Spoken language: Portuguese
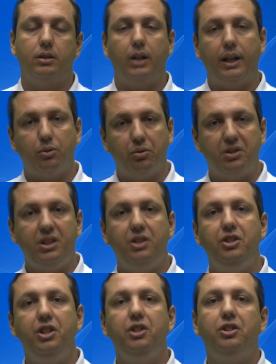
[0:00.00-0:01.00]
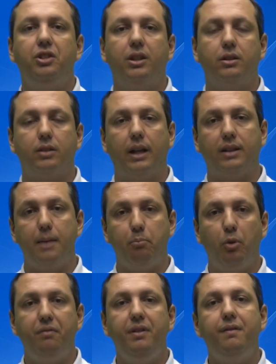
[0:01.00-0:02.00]
né, dos indígenas, até
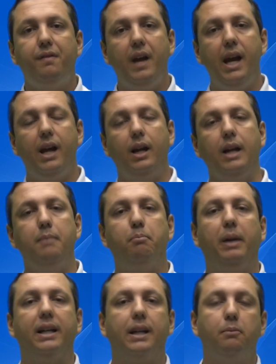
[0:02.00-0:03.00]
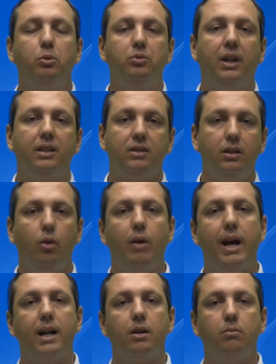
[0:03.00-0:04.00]
por viver em plena abundância, não
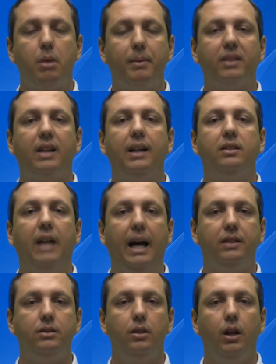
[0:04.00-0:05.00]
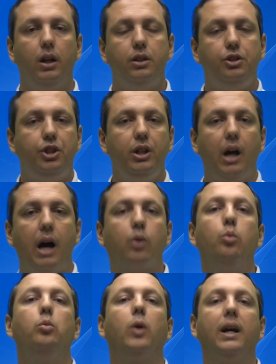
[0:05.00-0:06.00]
era uma mentalidade de
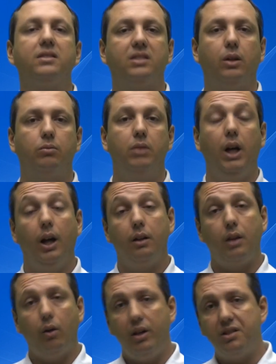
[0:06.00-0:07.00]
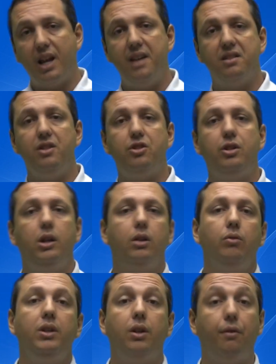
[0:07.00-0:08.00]
acumulação. Então eles
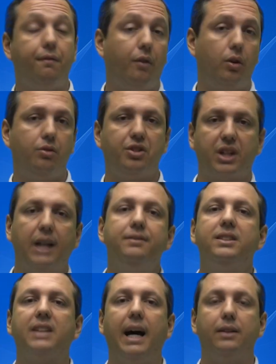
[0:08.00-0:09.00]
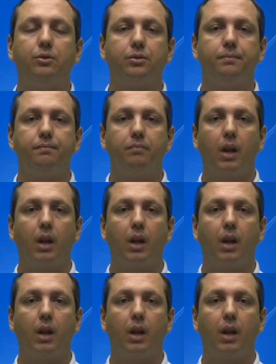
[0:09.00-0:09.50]
resistiram e não foram escravizados.